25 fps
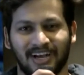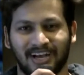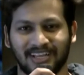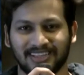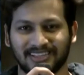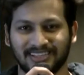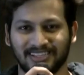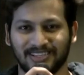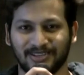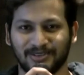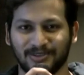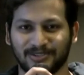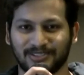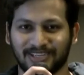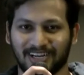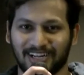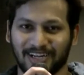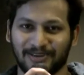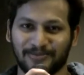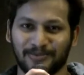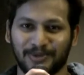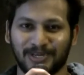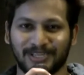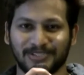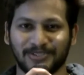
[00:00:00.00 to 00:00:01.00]
అందరూ
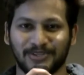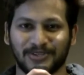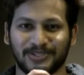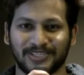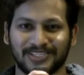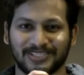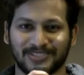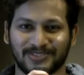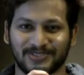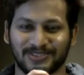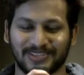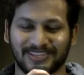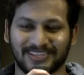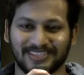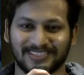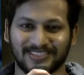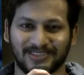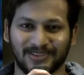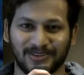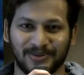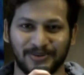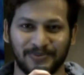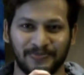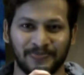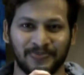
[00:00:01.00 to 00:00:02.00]
చాలా బాగా ఎంజాయ్ చేస్తున్నారు
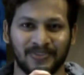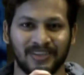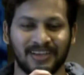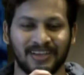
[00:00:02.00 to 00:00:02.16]
అసలు